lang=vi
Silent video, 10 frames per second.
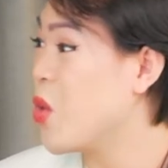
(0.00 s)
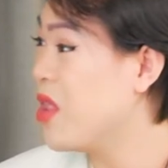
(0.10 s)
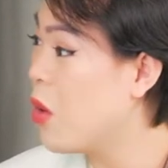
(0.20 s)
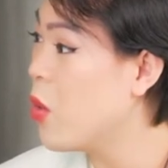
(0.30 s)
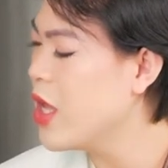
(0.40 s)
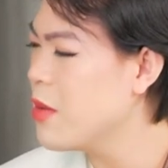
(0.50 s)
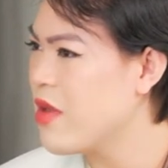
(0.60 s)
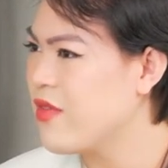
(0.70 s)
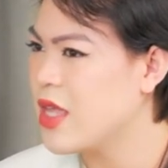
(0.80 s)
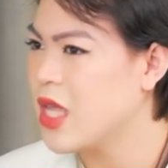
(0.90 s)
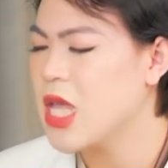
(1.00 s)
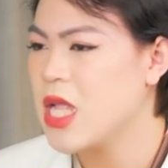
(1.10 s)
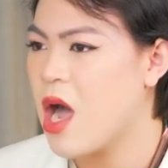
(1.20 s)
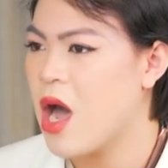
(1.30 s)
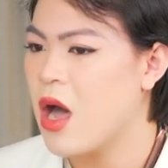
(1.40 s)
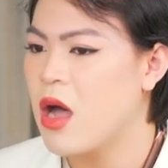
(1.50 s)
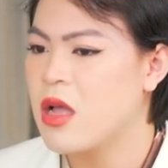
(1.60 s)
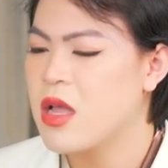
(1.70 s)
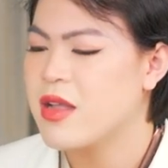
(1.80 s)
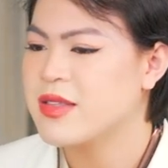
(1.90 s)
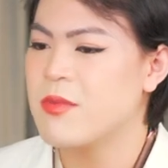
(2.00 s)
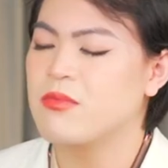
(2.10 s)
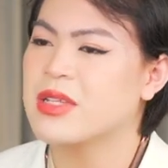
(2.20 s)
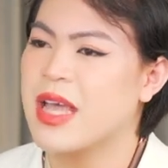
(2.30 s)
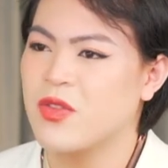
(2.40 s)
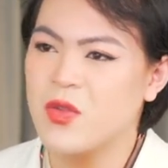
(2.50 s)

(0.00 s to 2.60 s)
tội lỗi bởi vì khi đó trong cái